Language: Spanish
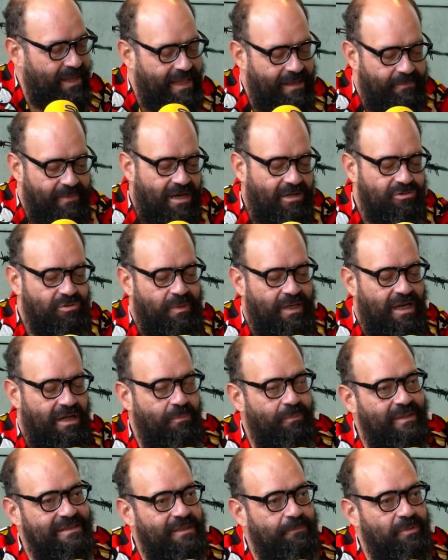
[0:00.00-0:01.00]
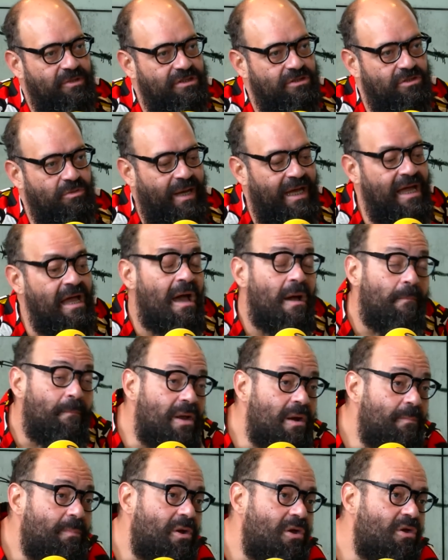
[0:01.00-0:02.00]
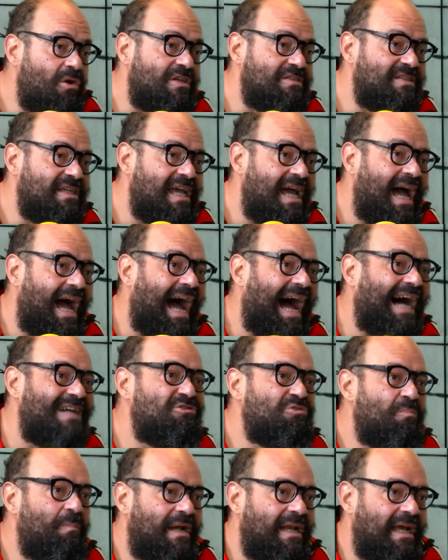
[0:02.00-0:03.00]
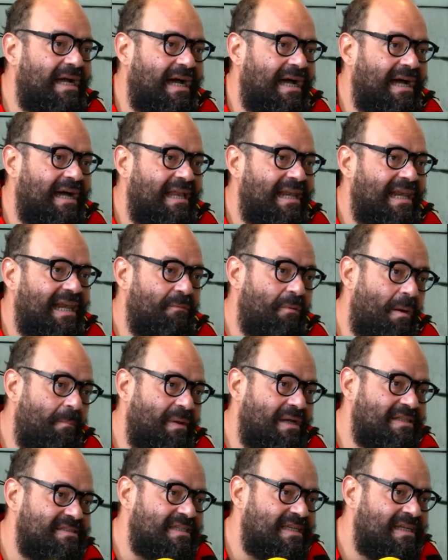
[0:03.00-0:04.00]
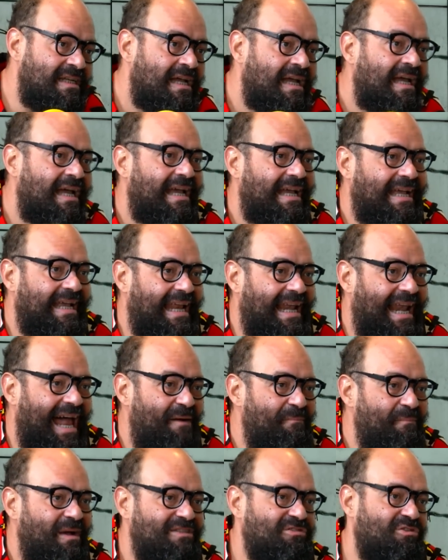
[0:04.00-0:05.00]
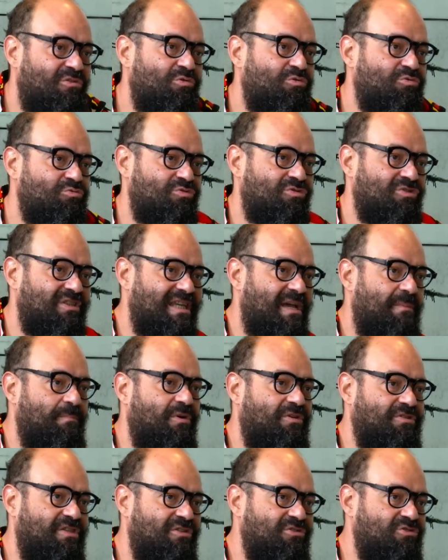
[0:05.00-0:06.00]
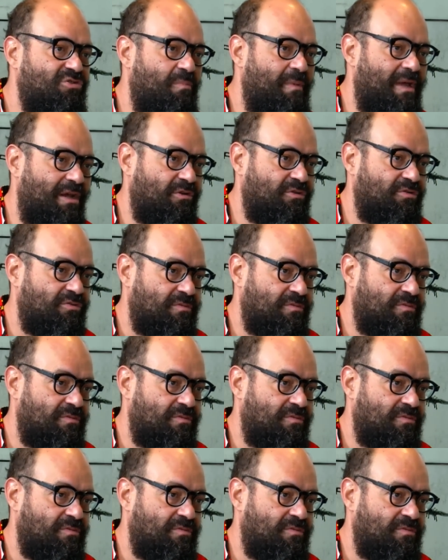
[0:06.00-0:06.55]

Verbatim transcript: de amar a tu pareja un 20% más. Pero por lo que sea, a tu pareja le va a parecer que la amas un 10% menos.